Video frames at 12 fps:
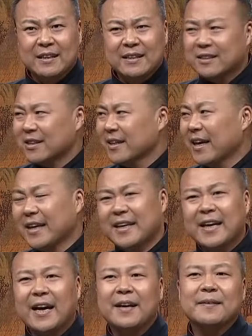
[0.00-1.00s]
一睁眼
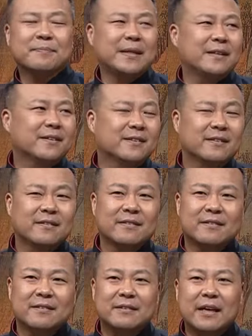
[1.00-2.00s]
一看，
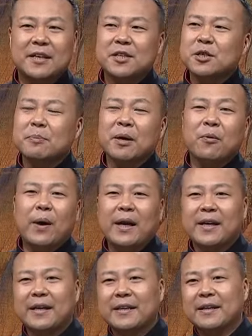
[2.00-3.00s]
在临时宾
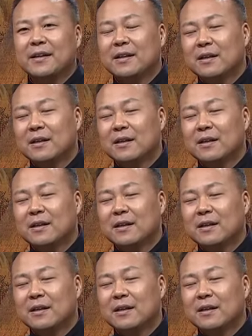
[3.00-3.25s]
馆里呢。